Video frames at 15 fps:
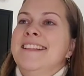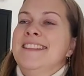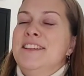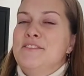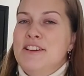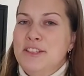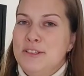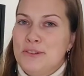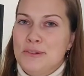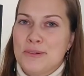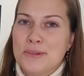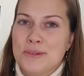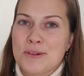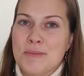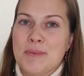давайте друг
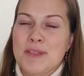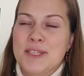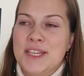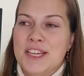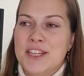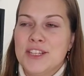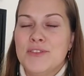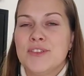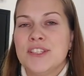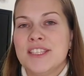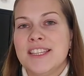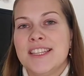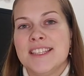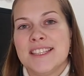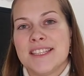друга поддерживать,
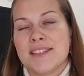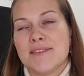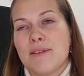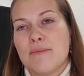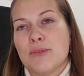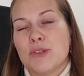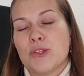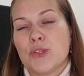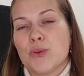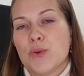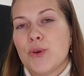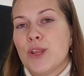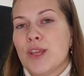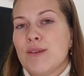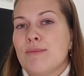делитесь своими
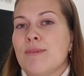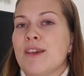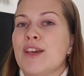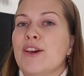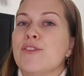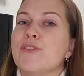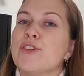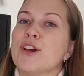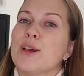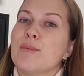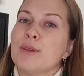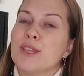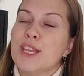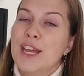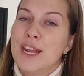историями в
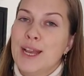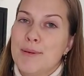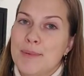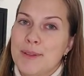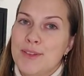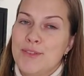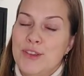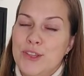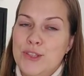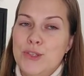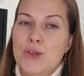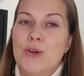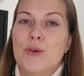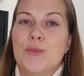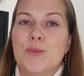комментариях под
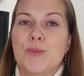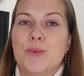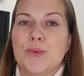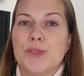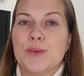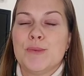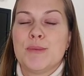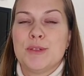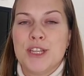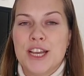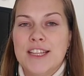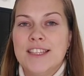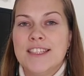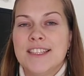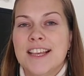видео, будем
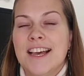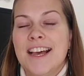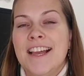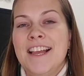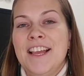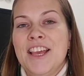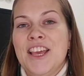общаться